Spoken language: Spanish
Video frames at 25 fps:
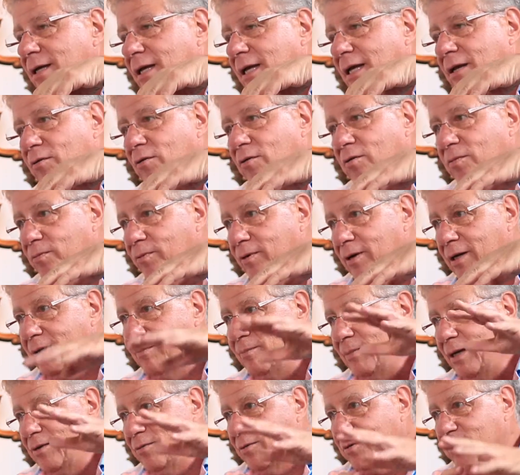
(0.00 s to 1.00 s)
Y nos fue re
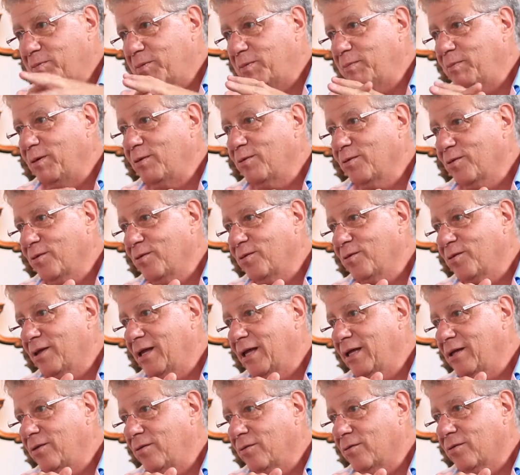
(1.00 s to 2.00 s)
mal los primeros dos
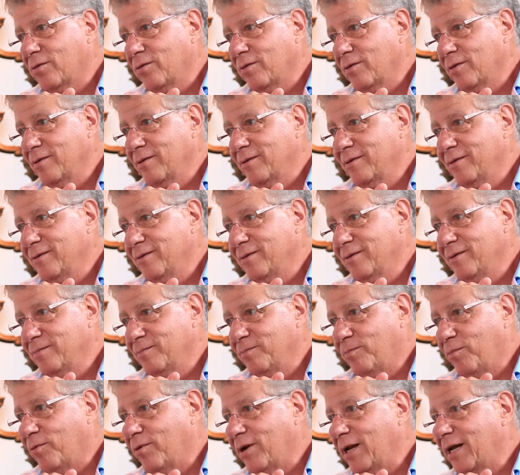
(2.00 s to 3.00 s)
años
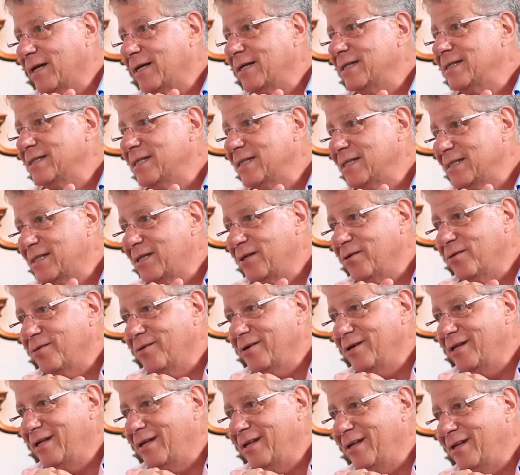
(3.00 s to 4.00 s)
por la
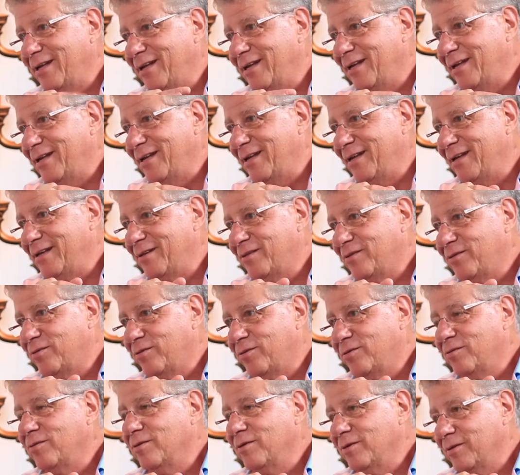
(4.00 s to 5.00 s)
recesión y...
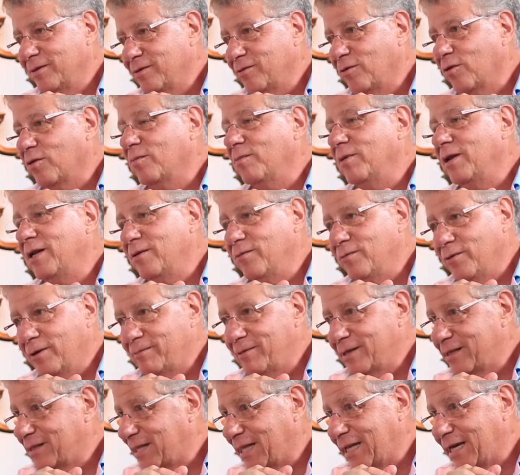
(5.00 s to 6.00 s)
2009.
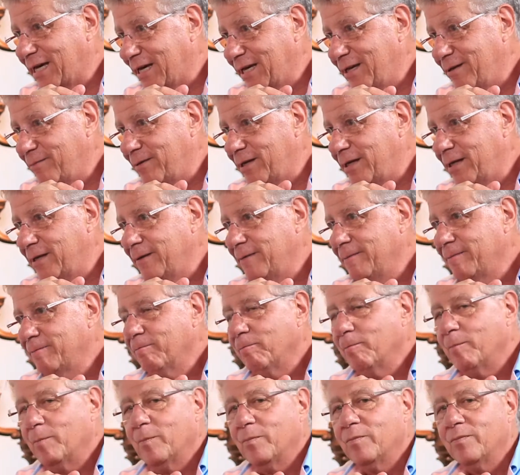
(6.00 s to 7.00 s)
2009, terrible.
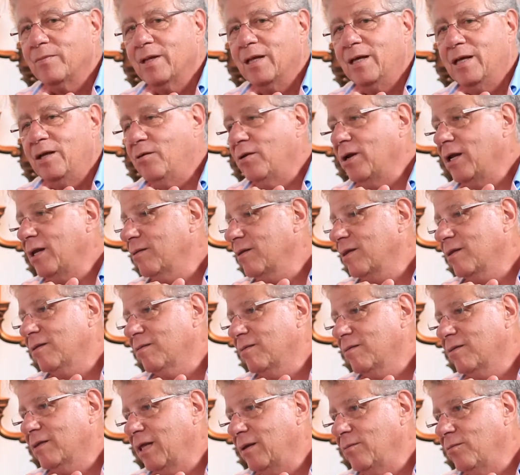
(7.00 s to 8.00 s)
Y ahora
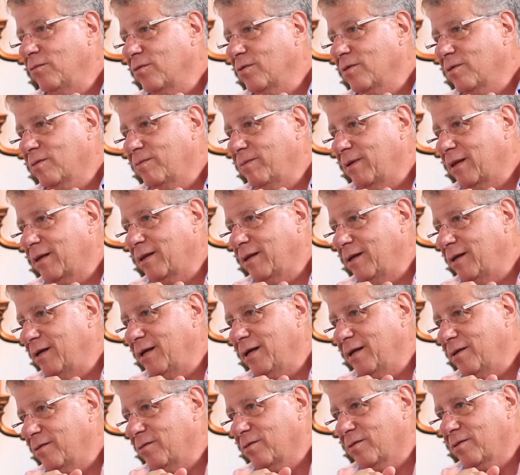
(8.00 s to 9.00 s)
estamos
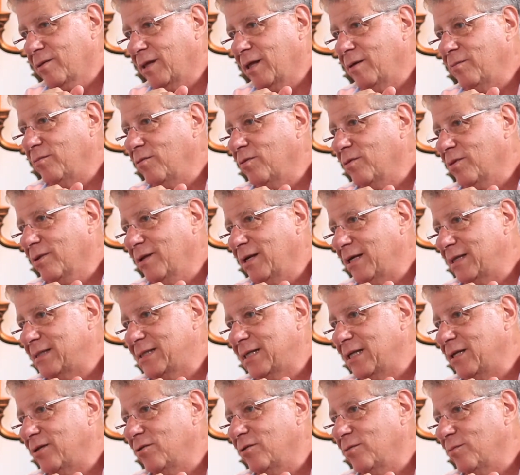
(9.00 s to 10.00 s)
fascinados, estamos
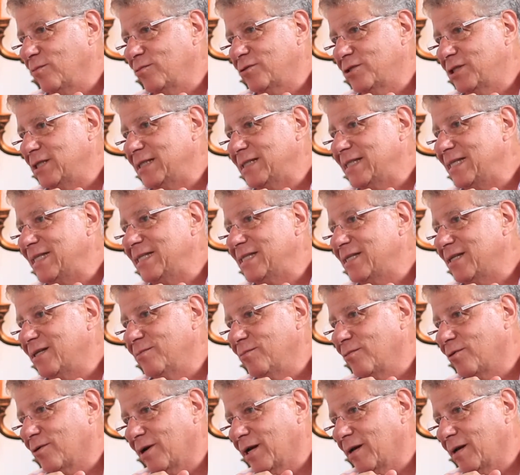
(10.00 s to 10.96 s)
creciendo muchísimo